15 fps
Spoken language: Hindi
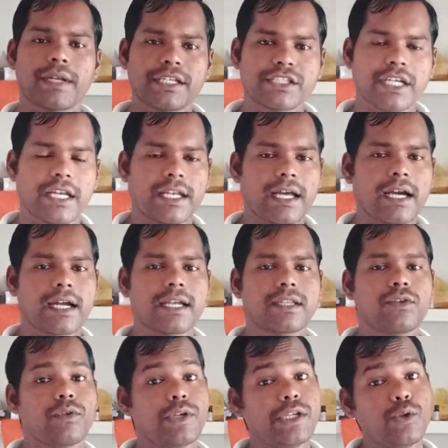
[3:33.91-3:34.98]
परेशान ना
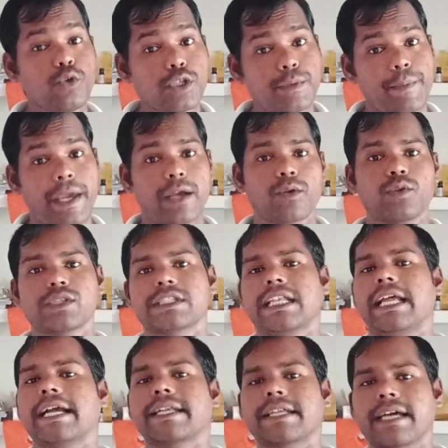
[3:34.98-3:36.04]
करते हो उस बैंक को
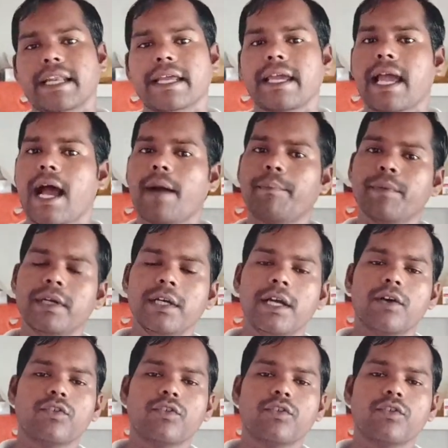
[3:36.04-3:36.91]
सिलेक्ट करके आप